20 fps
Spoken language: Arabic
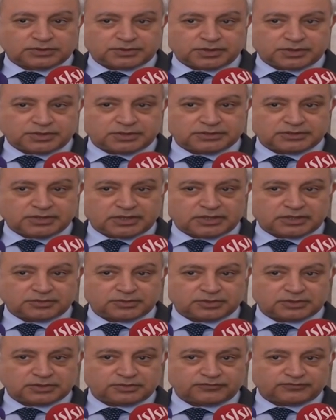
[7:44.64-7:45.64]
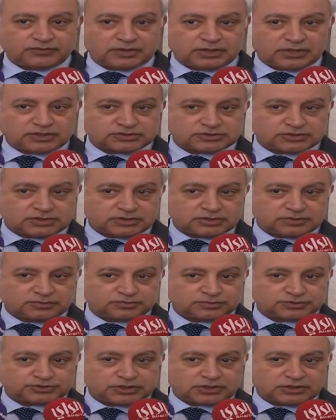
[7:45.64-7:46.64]
المرجوة في لجنة
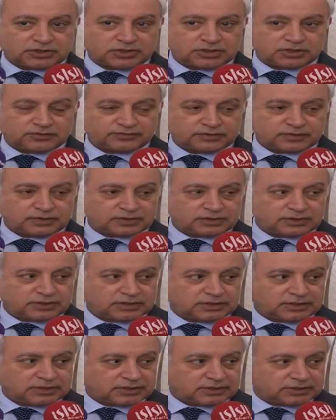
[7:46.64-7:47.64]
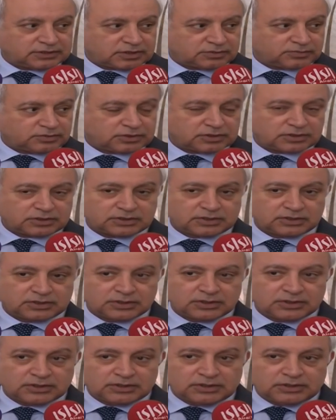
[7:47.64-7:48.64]
مشكلة في التطبيقي
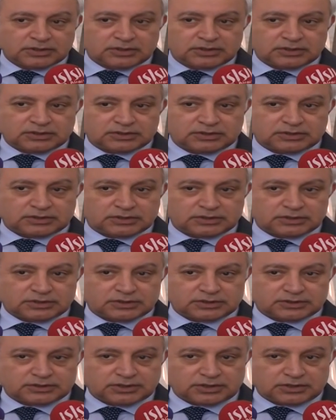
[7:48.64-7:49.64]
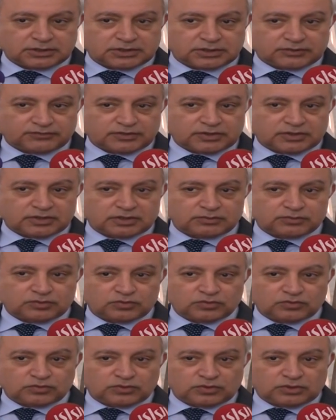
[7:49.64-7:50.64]
للتحقيق في هذا
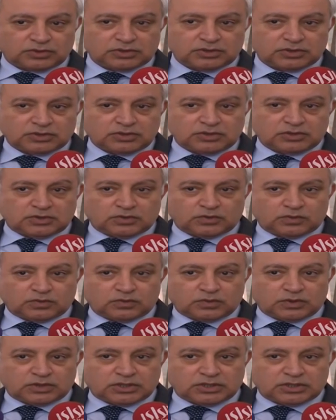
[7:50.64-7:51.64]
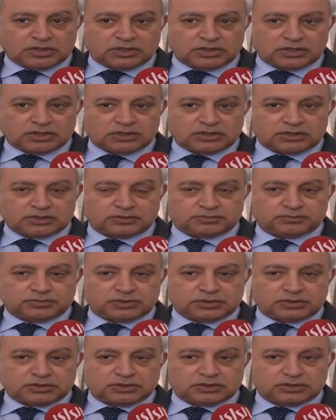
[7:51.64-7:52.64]
الموضوع
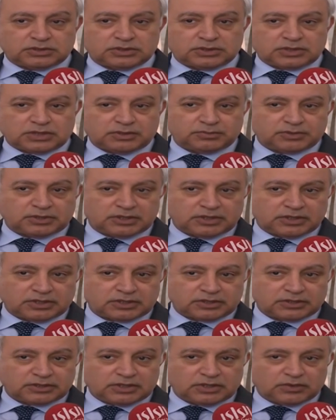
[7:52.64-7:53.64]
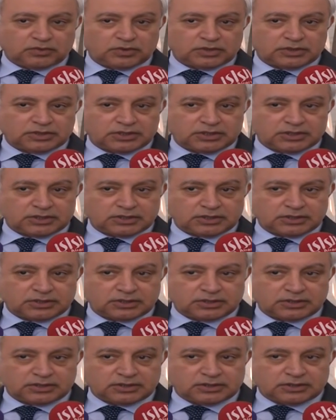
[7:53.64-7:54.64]
وقبلها كنا حاولنا
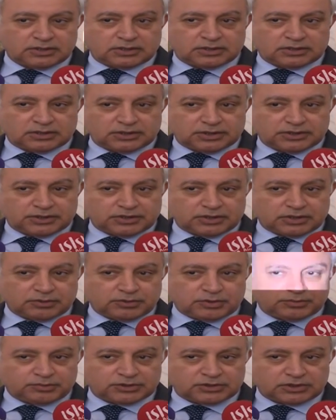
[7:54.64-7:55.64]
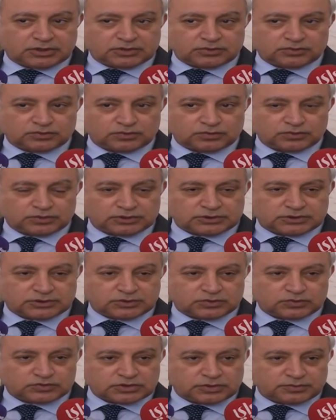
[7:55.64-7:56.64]
للنيابة
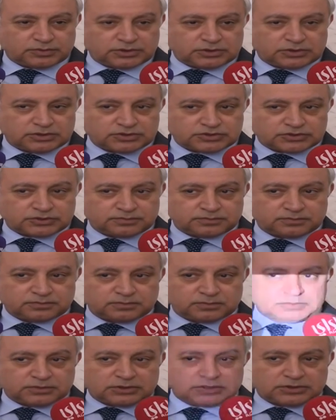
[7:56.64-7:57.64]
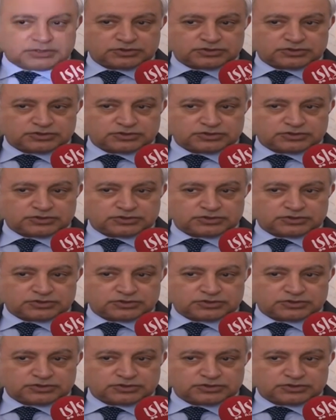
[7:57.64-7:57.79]
270 اسم اللي